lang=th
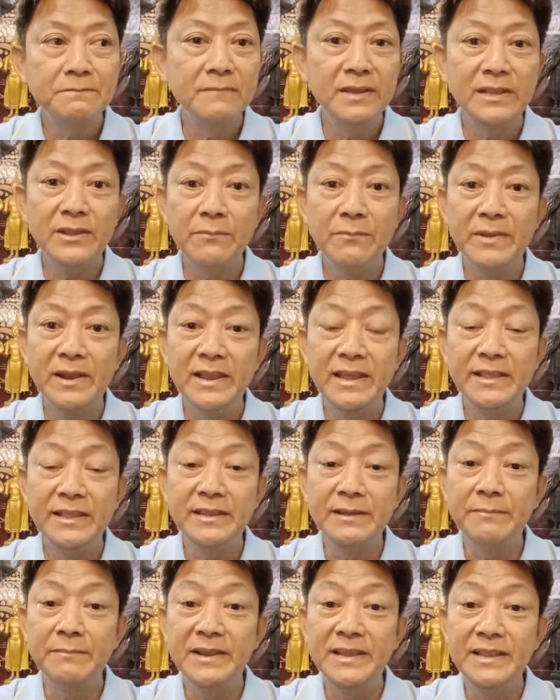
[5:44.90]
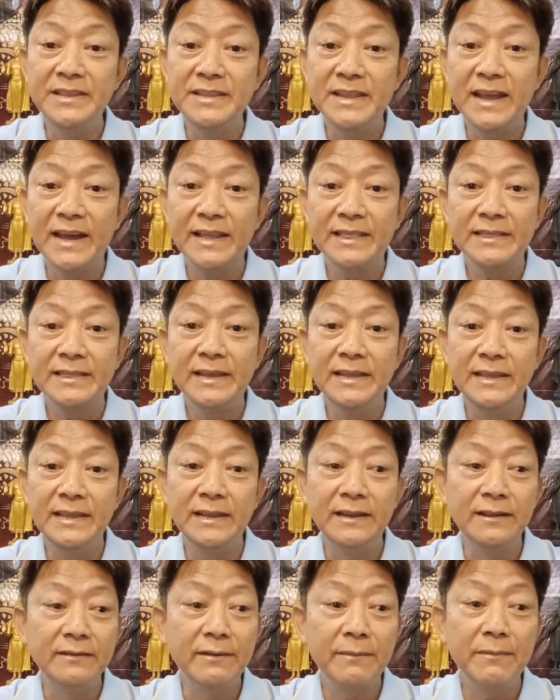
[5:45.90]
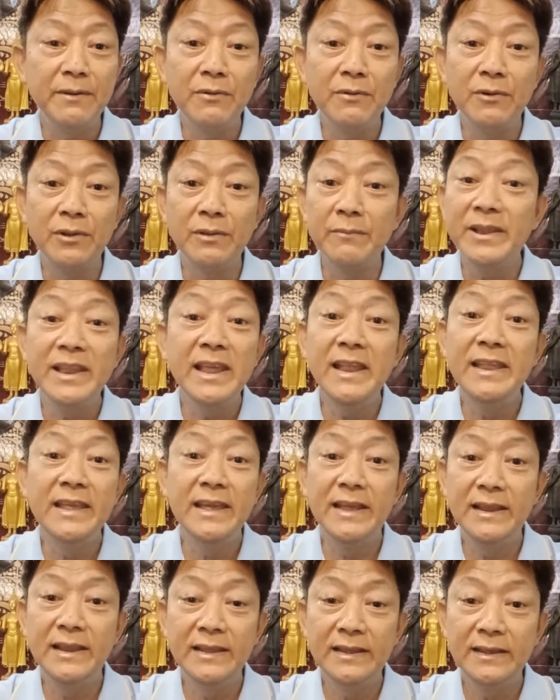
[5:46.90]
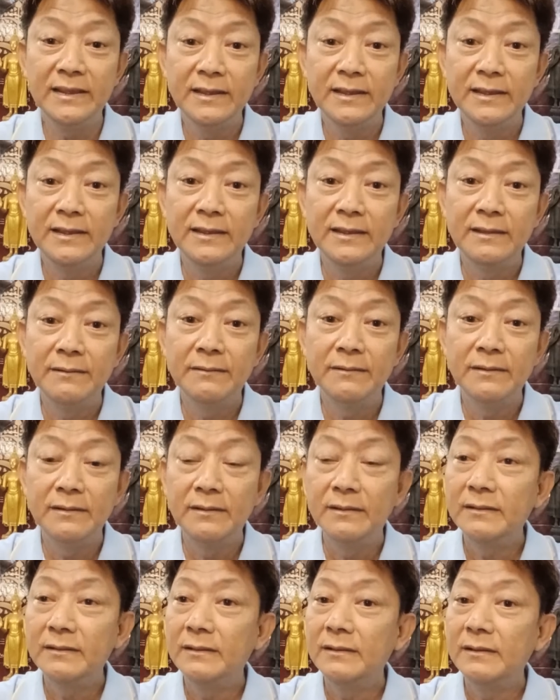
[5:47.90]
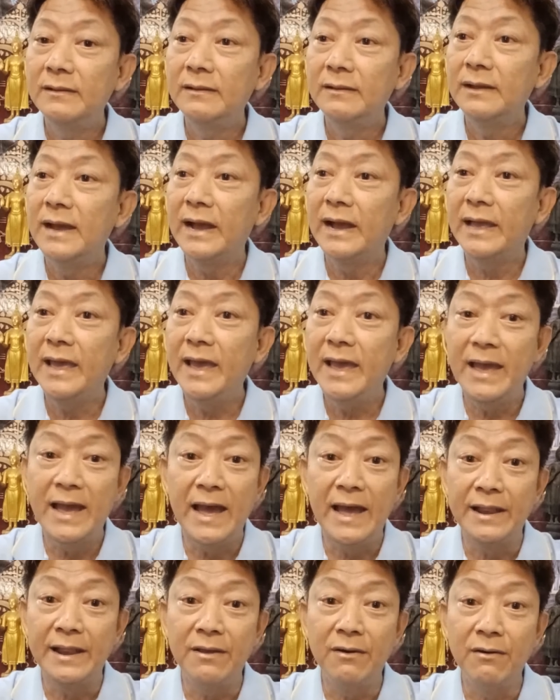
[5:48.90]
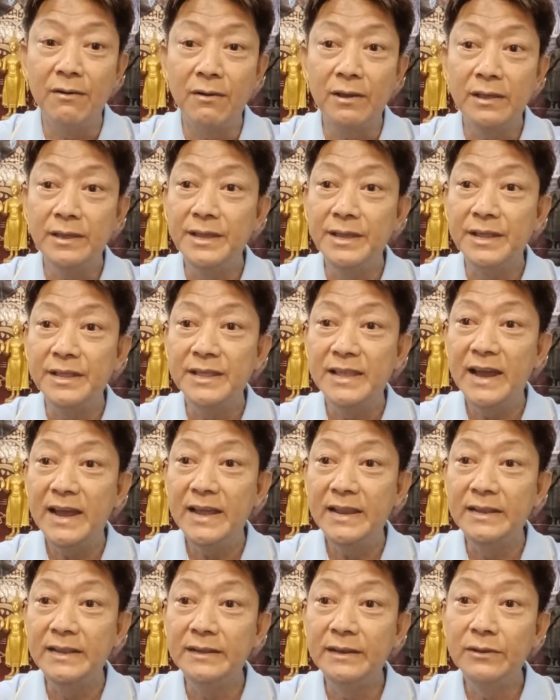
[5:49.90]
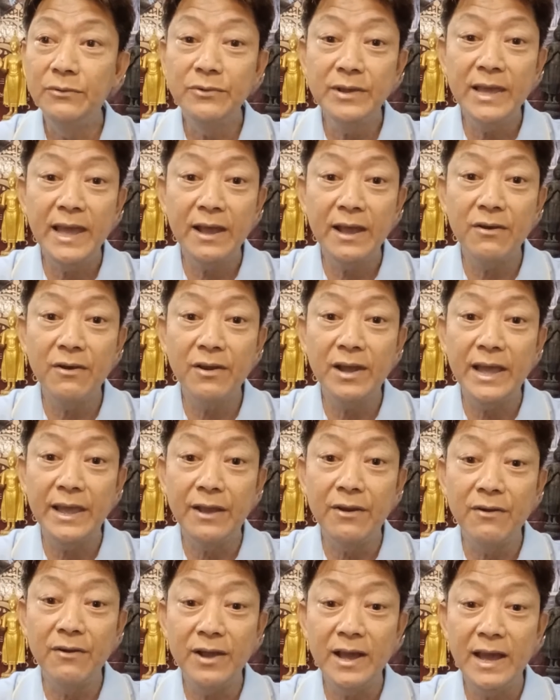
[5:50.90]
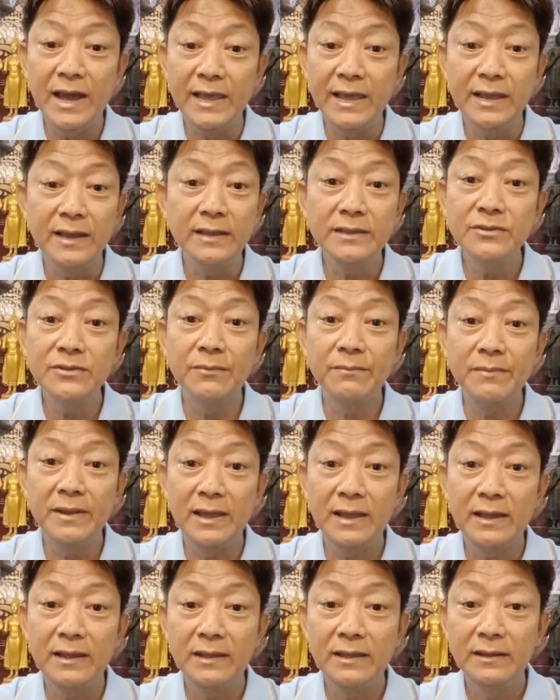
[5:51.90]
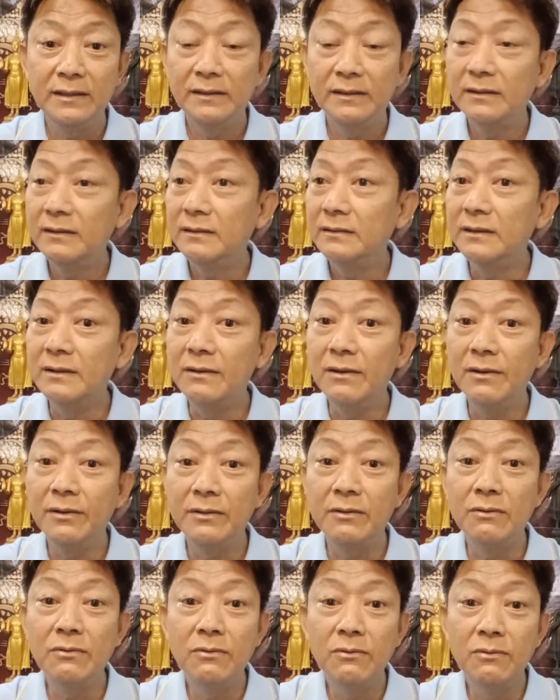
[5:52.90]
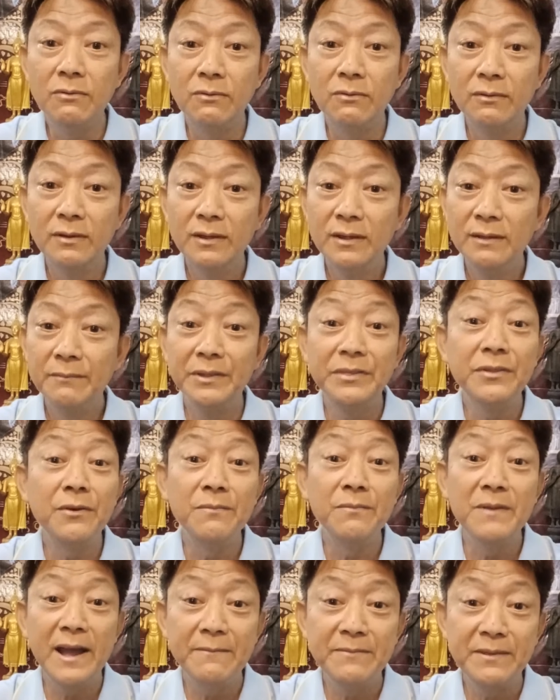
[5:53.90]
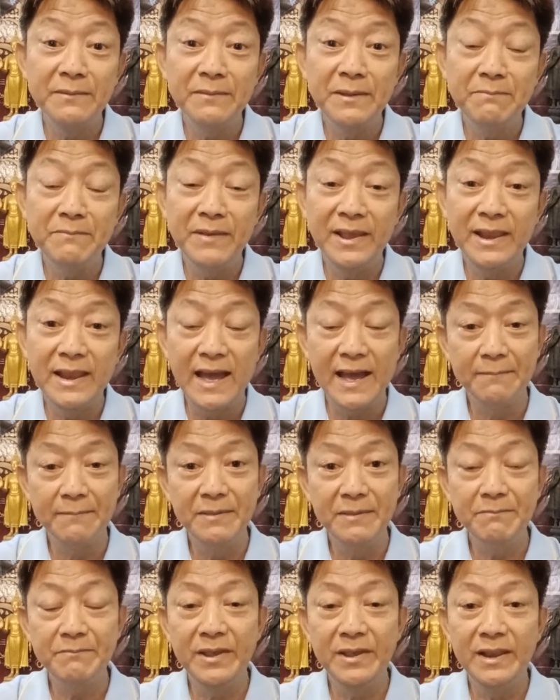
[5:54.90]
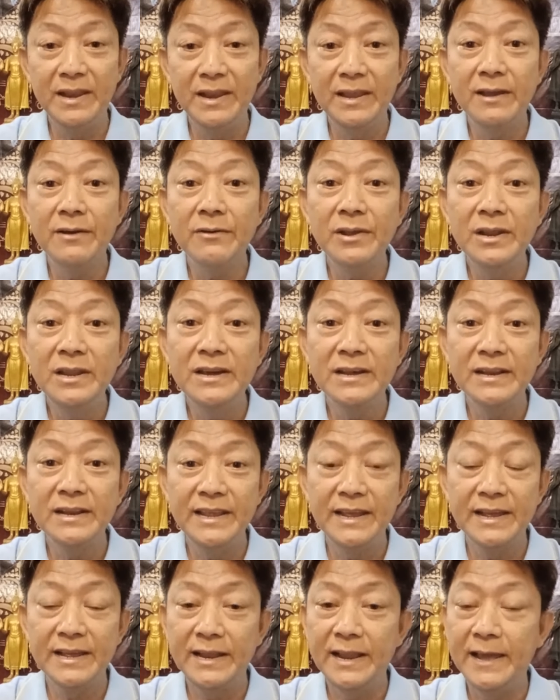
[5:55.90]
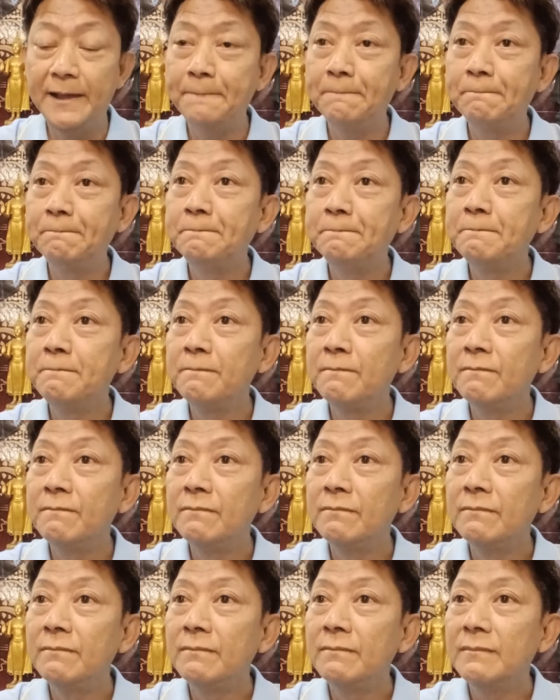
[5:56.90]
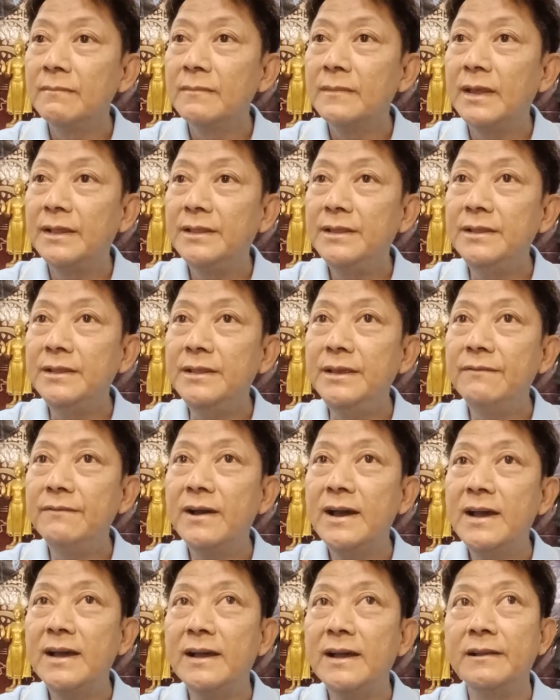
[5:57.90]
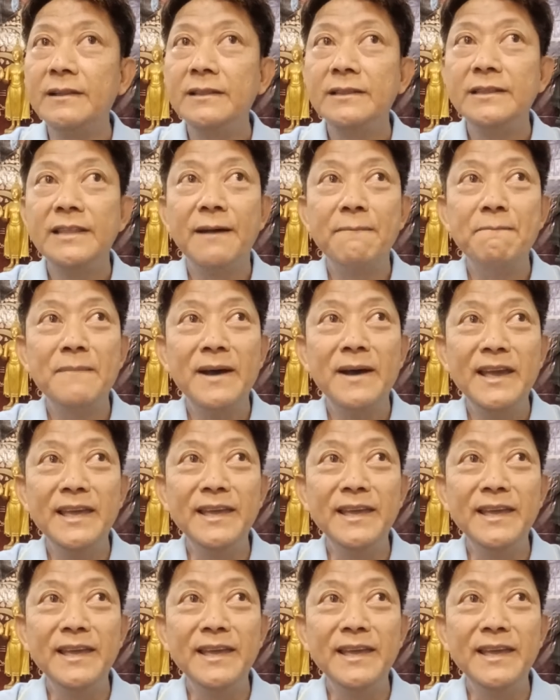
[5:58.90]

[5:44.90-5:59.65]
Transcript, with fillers: ไม่ต้องมาเรียนถึงปริญญาตรีหรือว่าบางคนไม่ได้เรียนเลยแค่อ่านออกเขียนได้หรือรู้แค่กอไก่ขอไข่ก็จบแล้วถึงฮอนฮูกผสมคำยังไม่เป็นอ่านไม่เป็นเลยเขาก็เลิกเรียนกันแล้วแต่ทีนี้ว่าทำไม